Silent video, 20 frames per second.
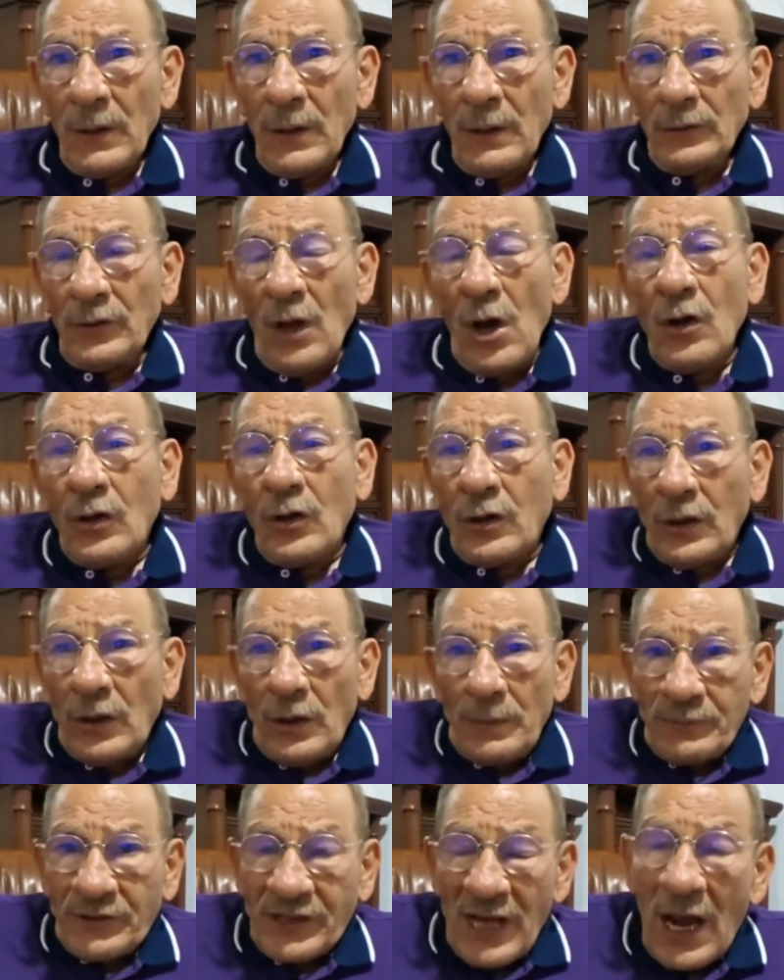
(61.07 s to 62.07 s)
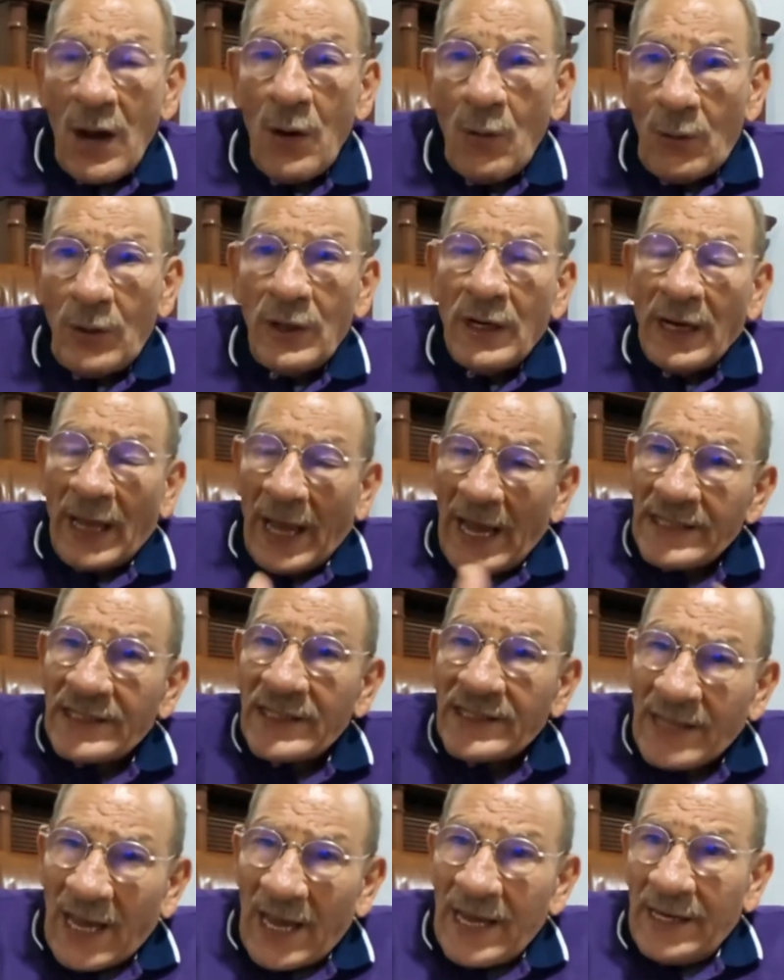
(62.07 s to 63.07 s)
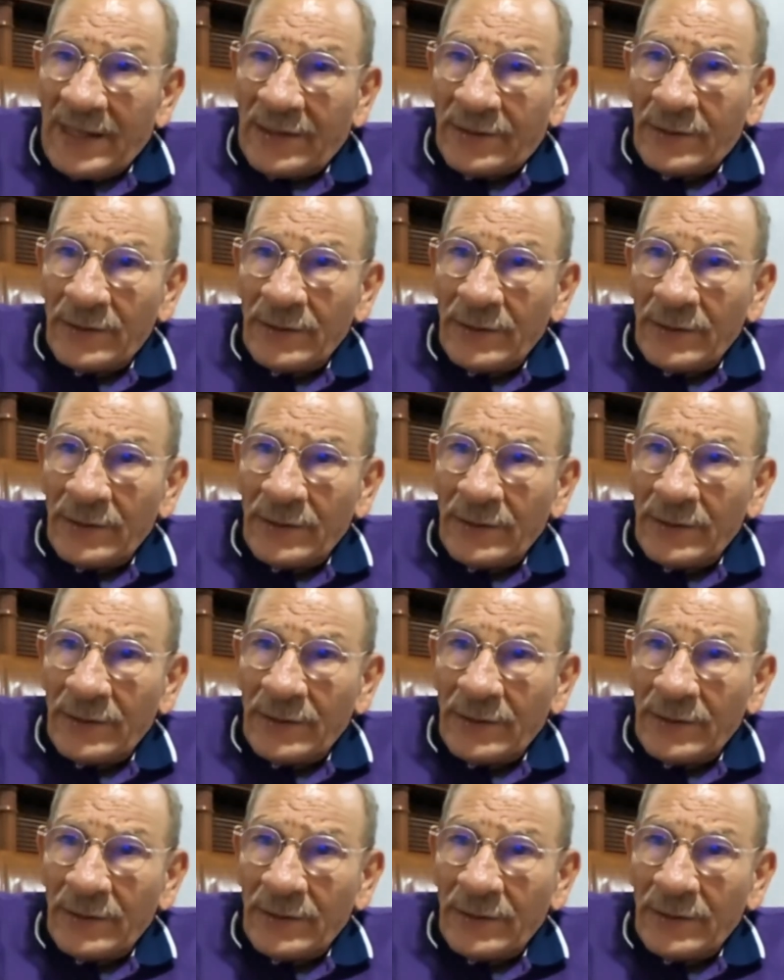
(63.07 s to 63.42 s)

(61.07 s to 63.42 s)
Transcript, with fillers: دونك مشاو لقيس سعيد